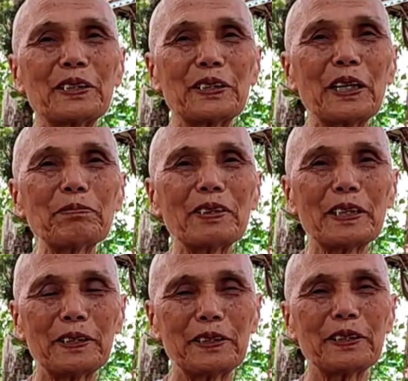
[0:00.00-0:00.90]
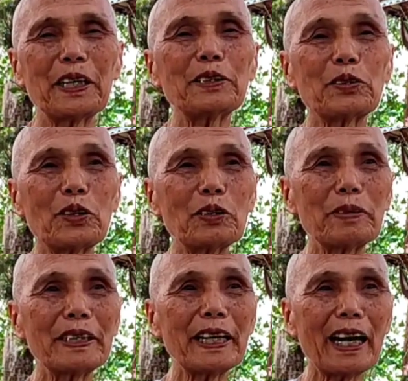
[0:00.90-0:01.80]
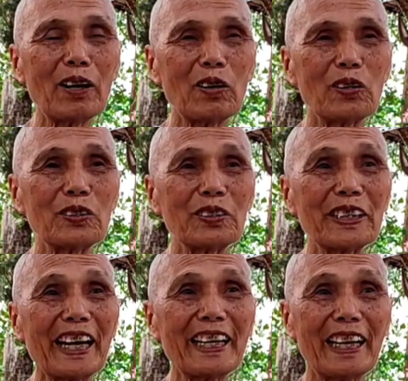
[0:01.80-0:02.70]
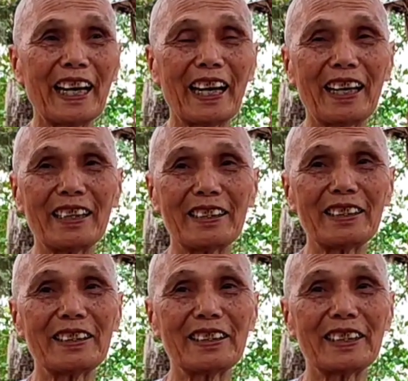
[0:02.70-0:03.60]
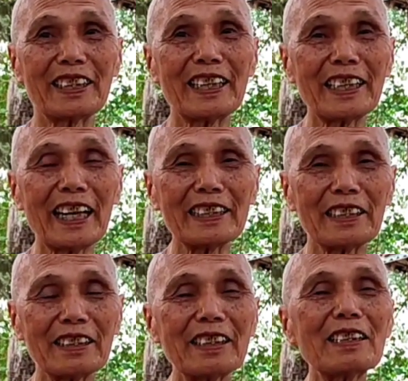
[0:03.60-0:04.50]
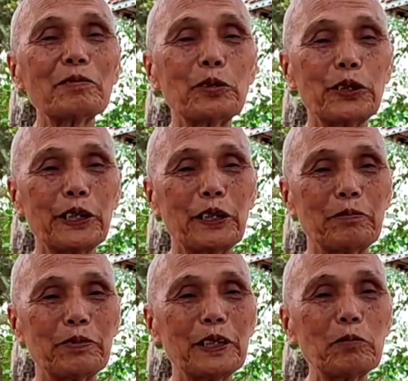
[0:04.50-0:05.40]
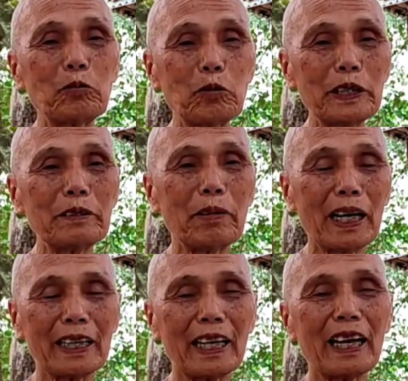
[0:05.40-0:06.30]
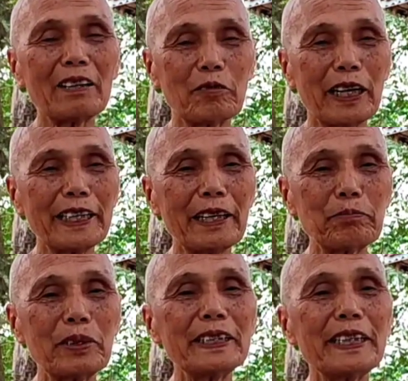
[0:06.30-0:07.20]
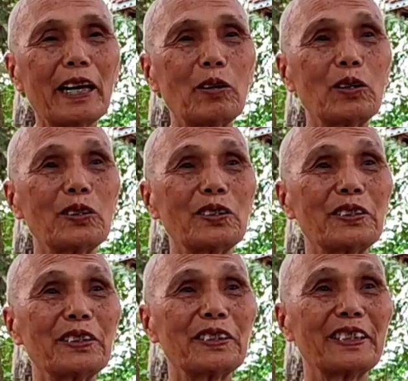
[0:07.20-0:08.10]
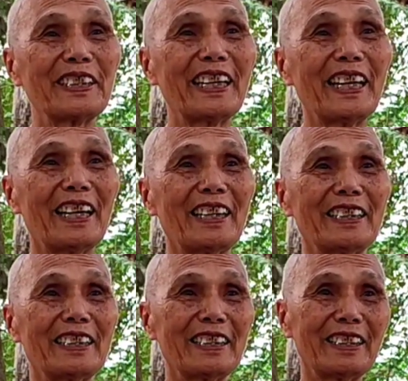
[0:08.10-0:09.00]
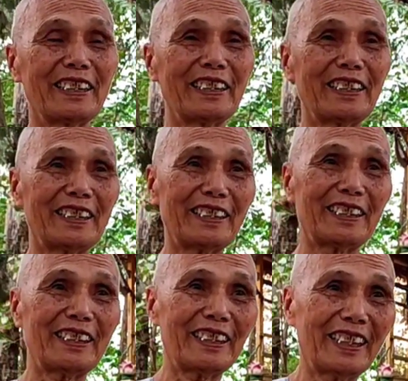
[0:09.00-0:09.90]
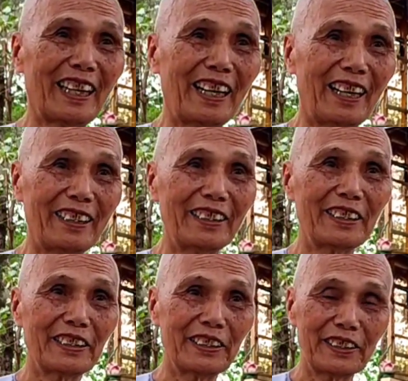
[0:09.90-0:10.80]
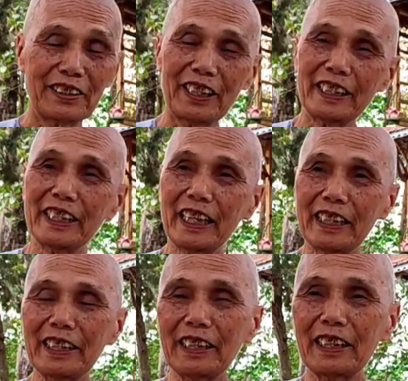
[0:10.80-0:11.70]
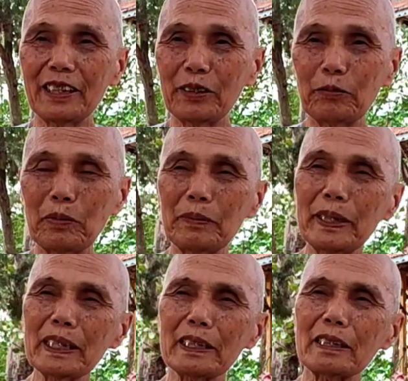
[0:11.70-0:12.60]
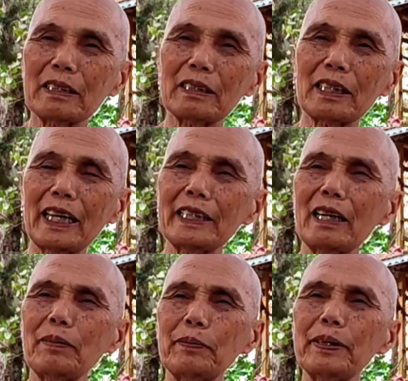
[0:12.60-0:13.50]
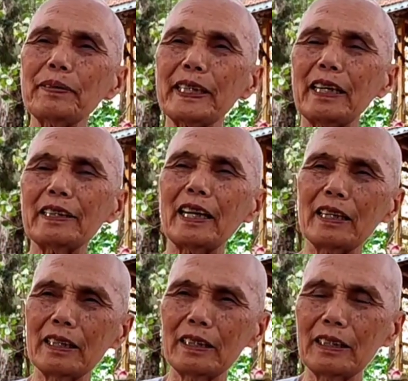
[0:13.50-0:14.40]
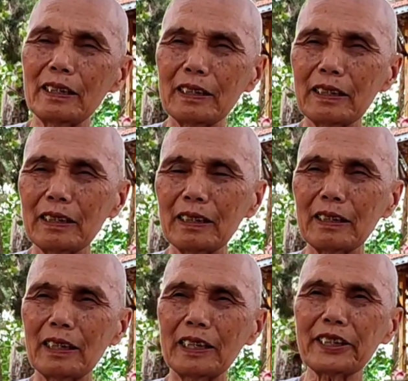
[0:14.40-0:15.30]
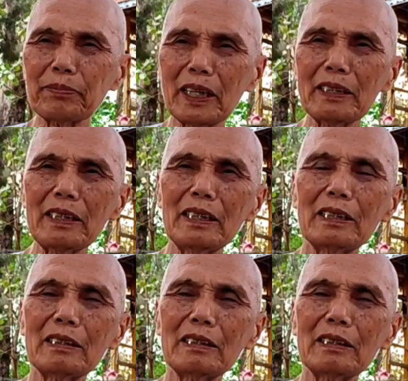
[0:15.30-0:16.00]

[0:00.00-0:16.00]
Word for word: rất thình thấy rõ bệnh đau nghe là canh tăng sực nứt mùi hiền nhông quý bằng lặng ngoại đem binh vào nghe ngoại binh ngoại đem binh vào à thì như vậy thì mình biết tại sao mình biết bây giờ đời đời sắp tới